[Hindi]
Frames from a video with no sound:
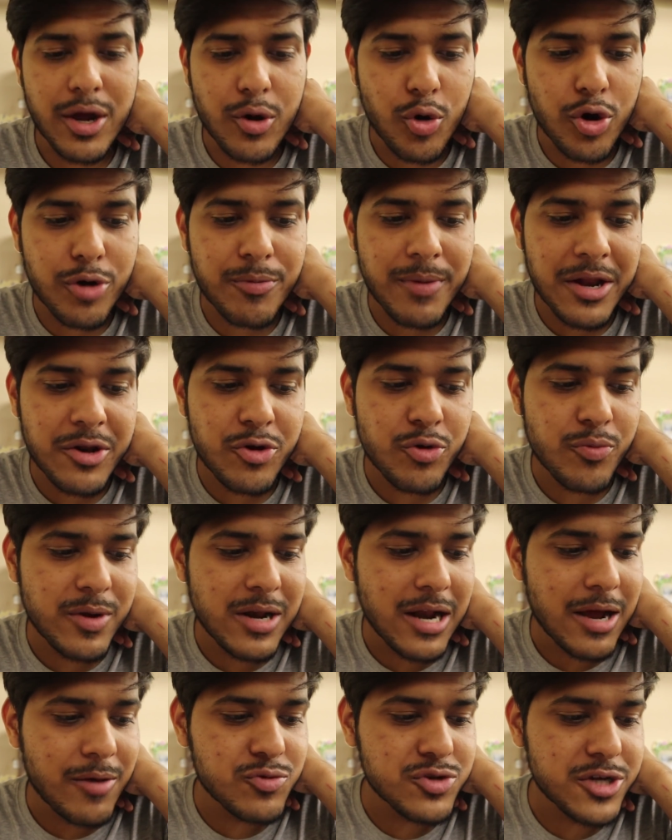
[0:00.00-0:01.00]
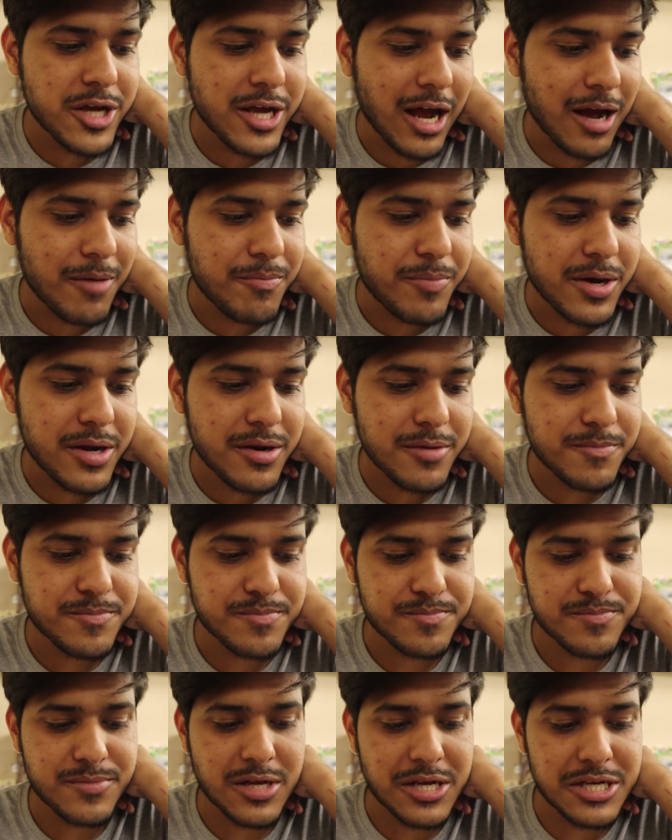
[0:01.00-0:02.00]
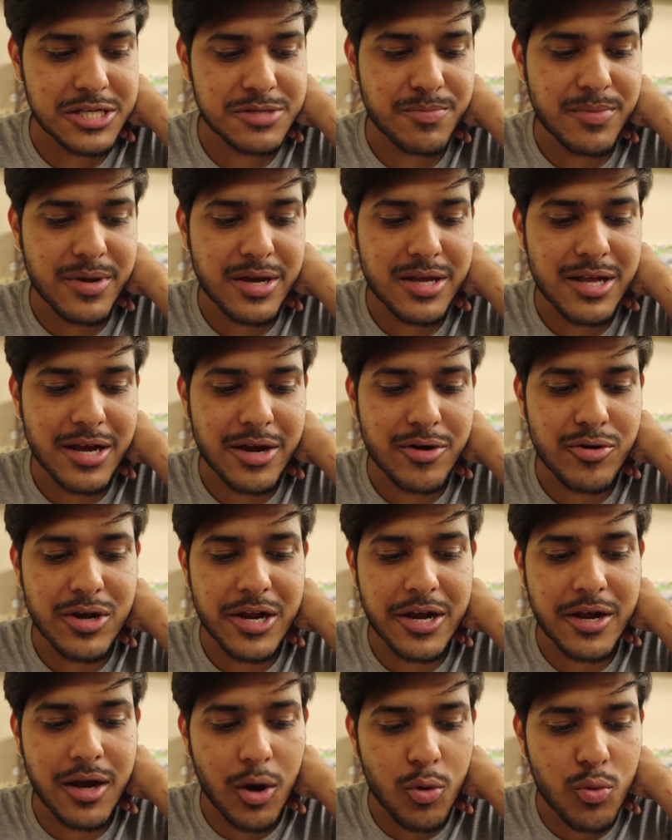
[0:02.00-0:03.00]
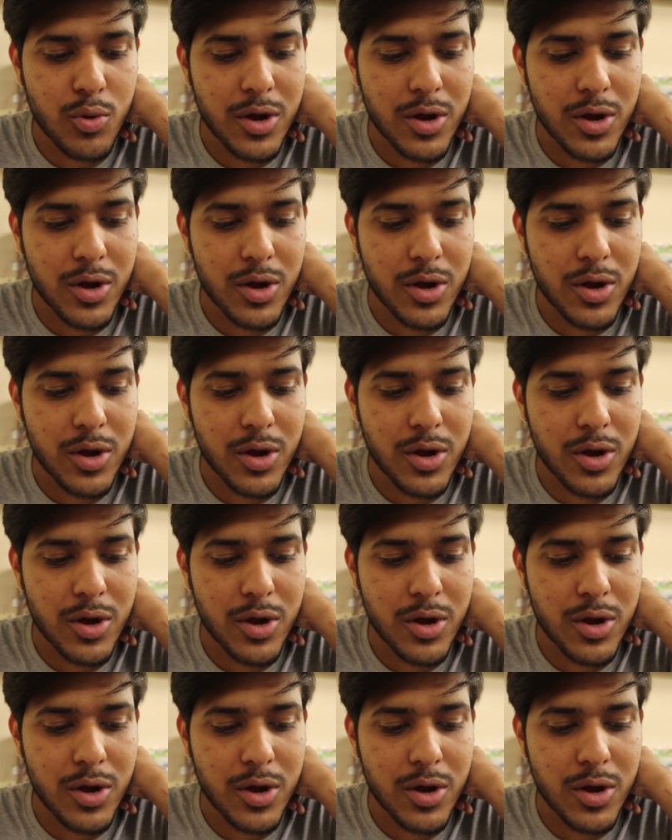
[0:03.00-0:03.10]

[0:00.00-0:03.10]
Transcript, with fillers: एक और मेन्यू मिला है मुझे यहाँ पर इसमें देखो लिखा